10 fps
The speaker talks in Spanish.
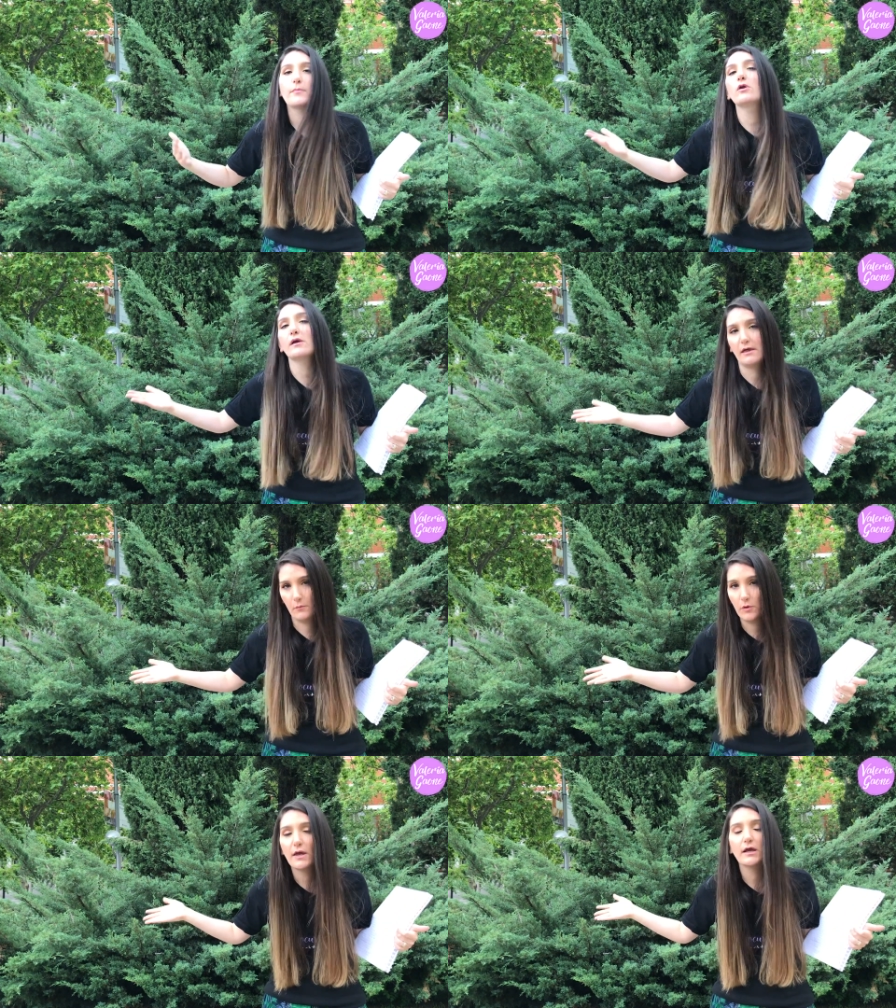pero le queda
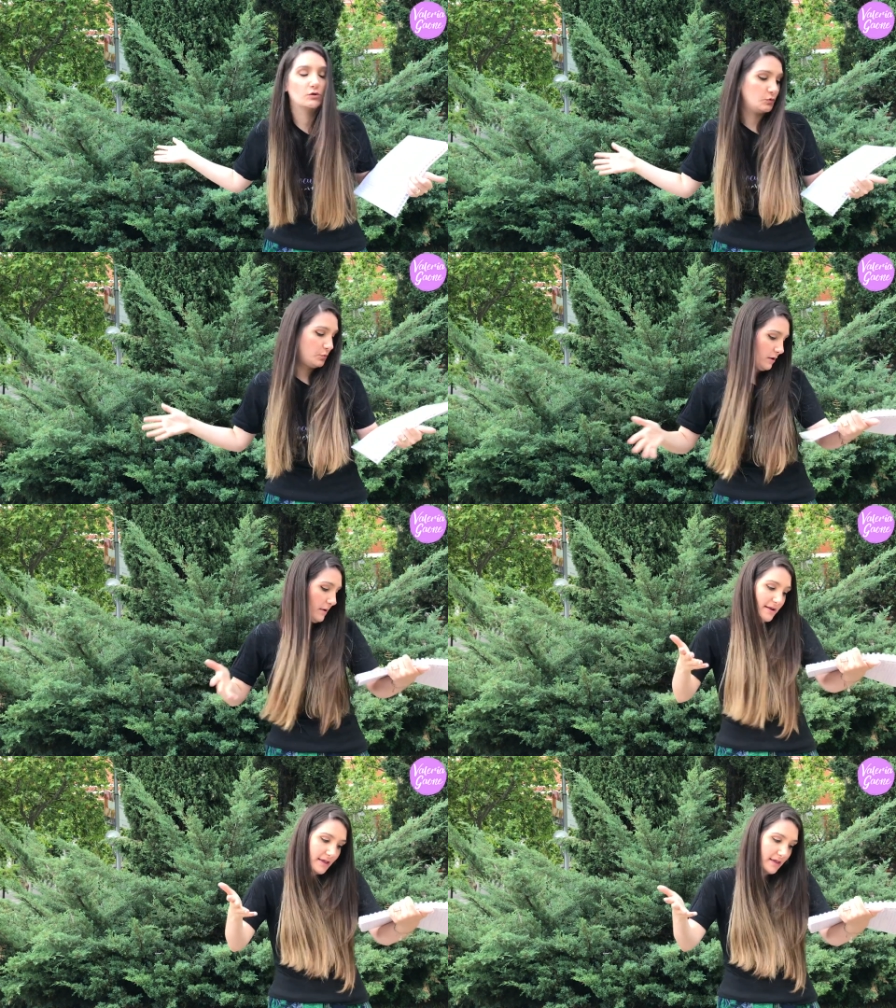muy bien y lo supo
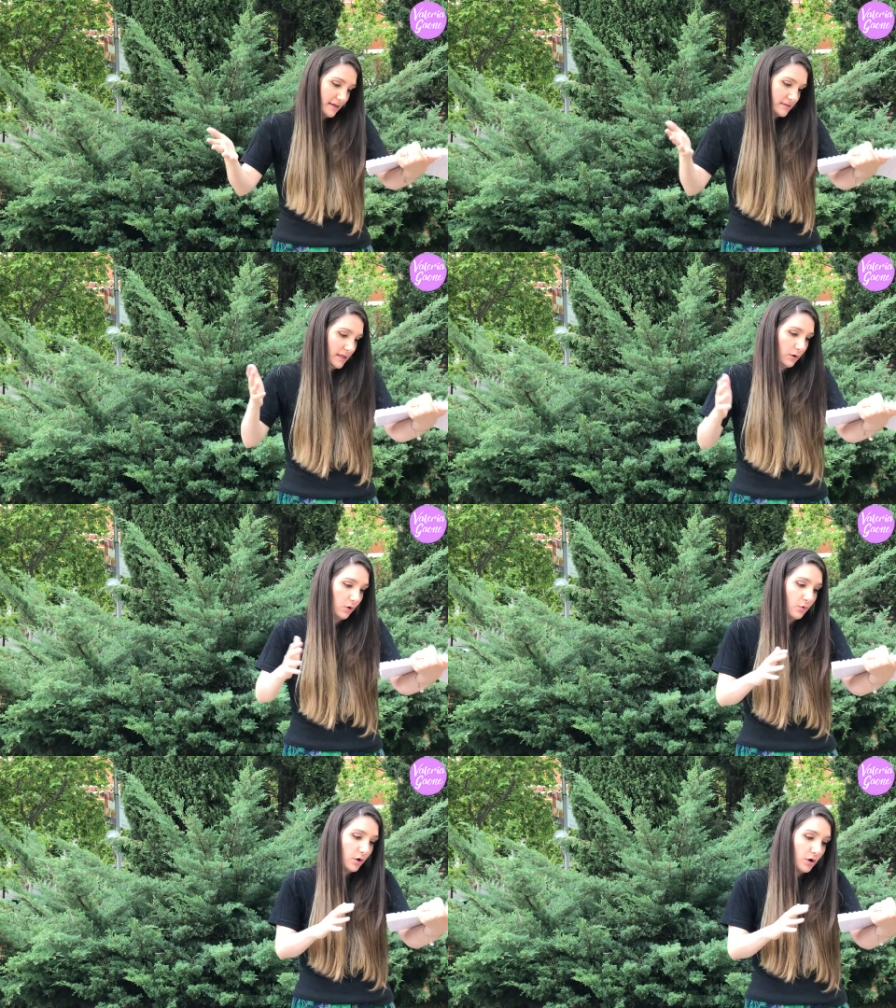llevar hay que decirlo.
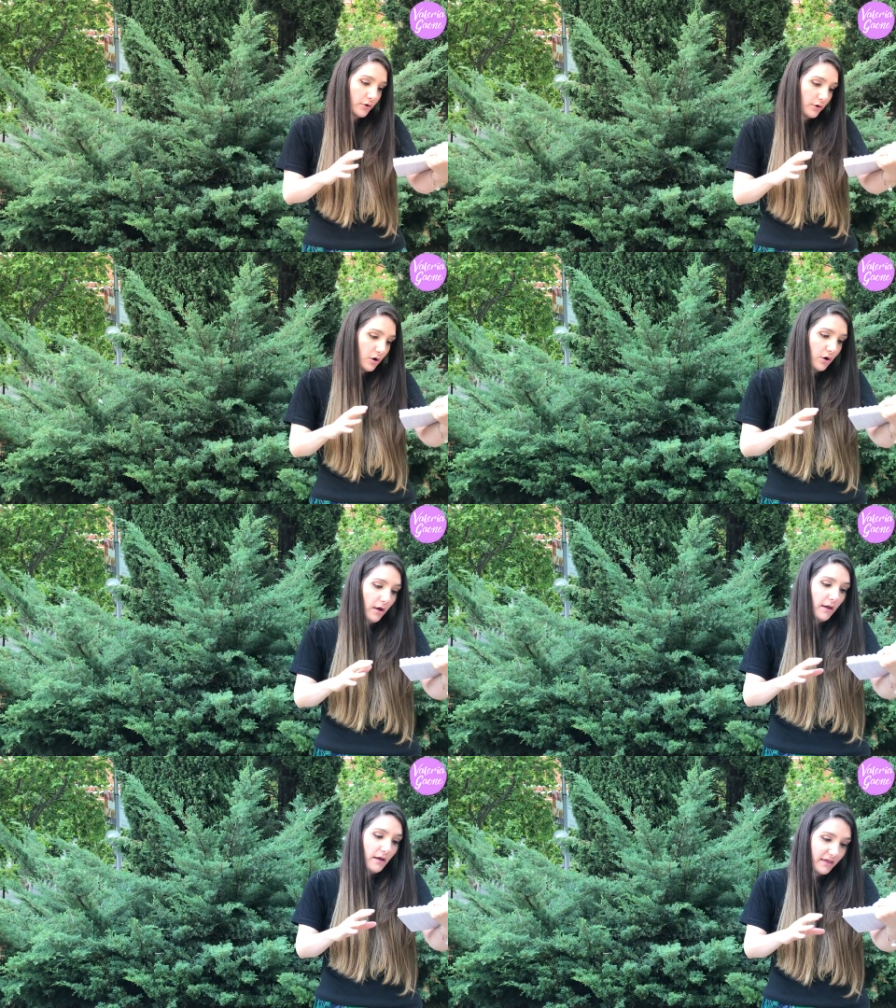Un color rojo
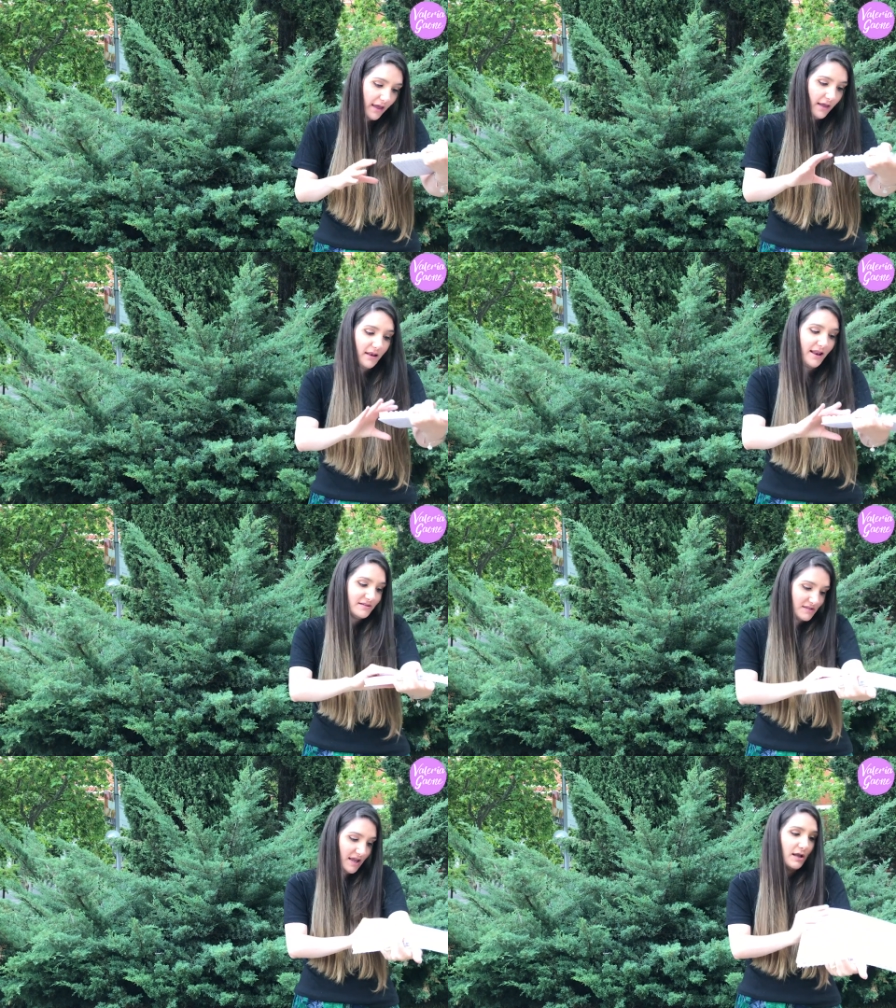que la
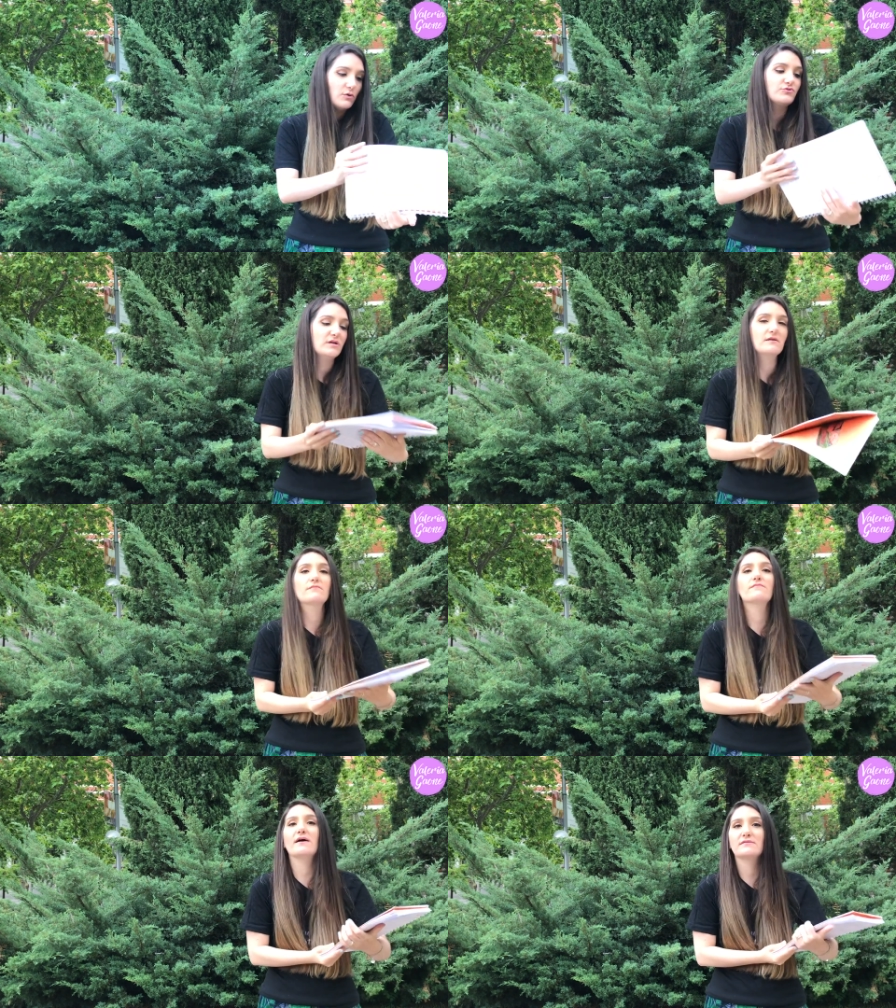hacía lucir
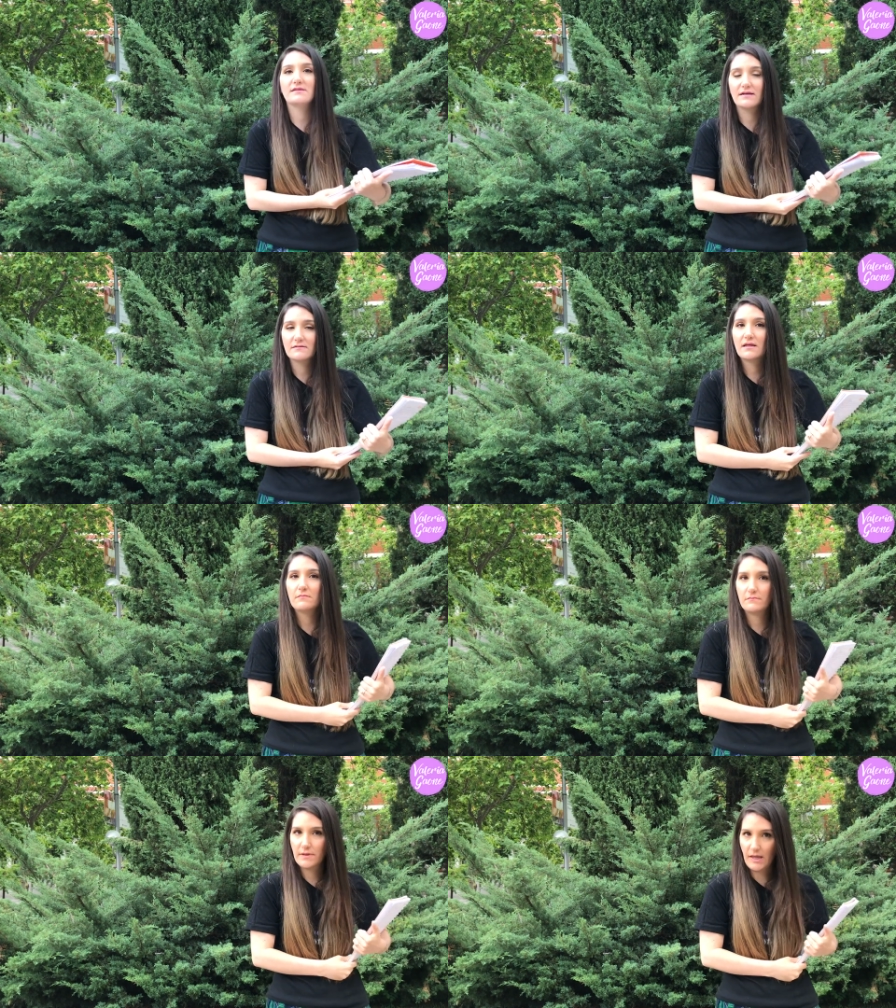bastante
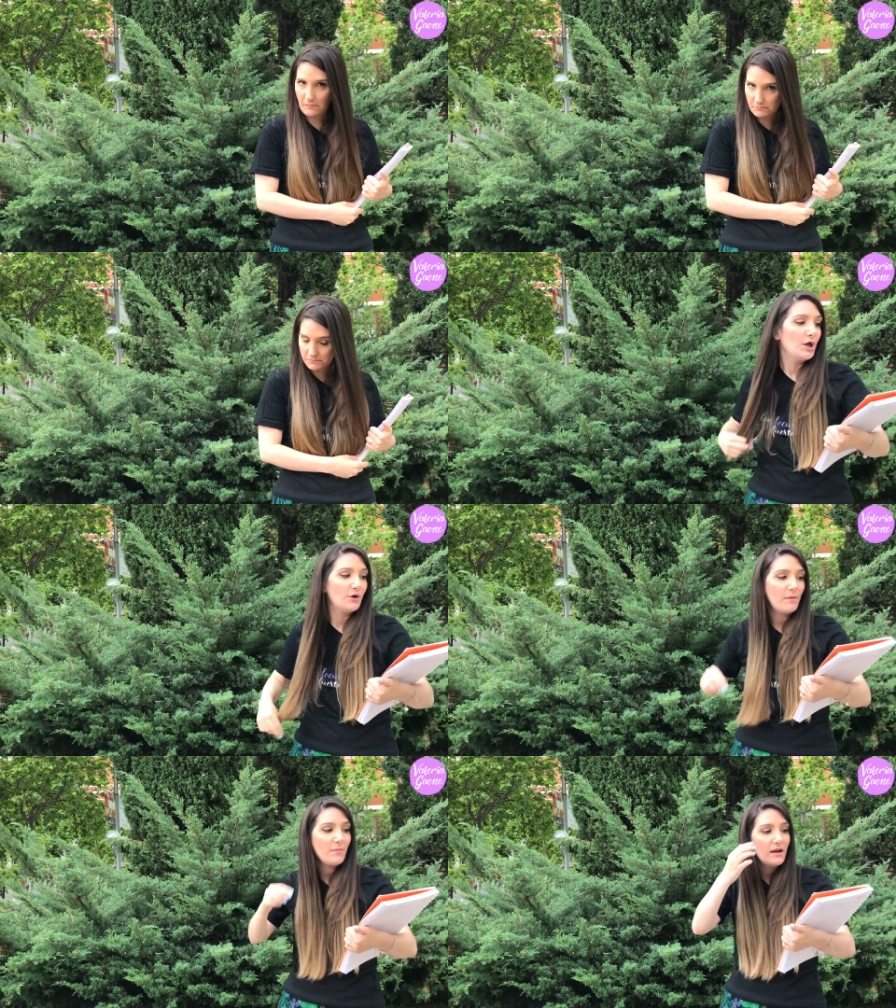bien.
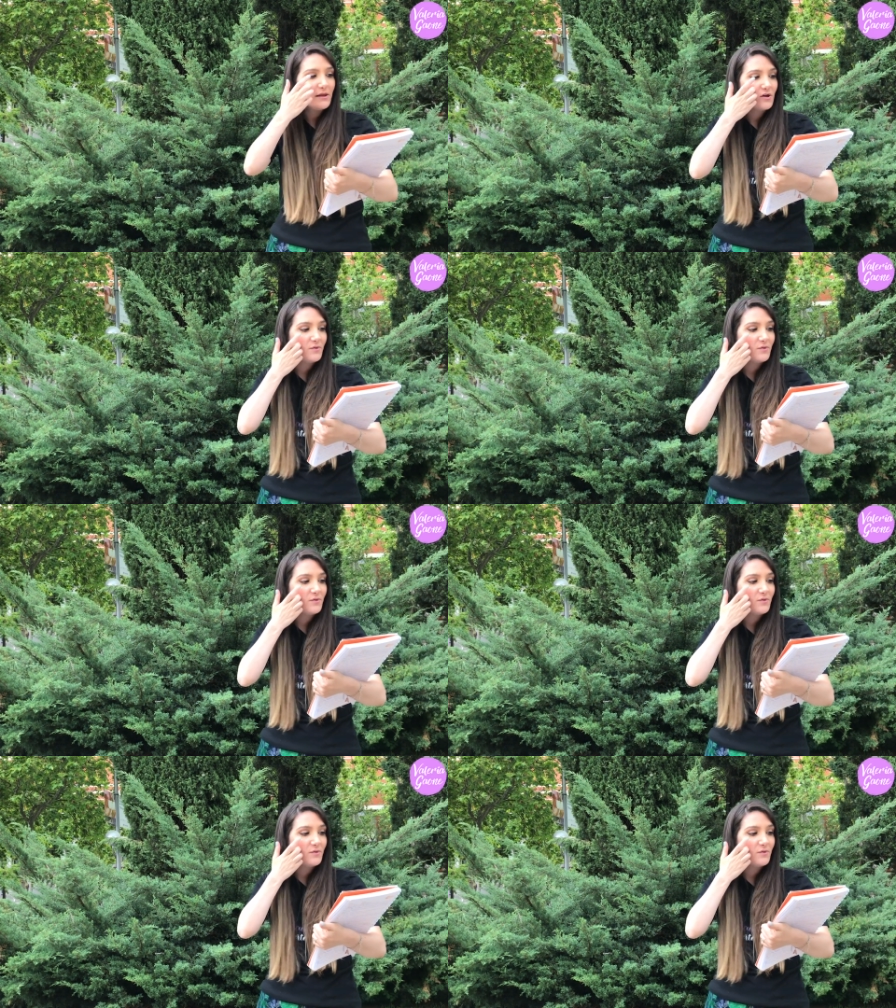Nos vamos al año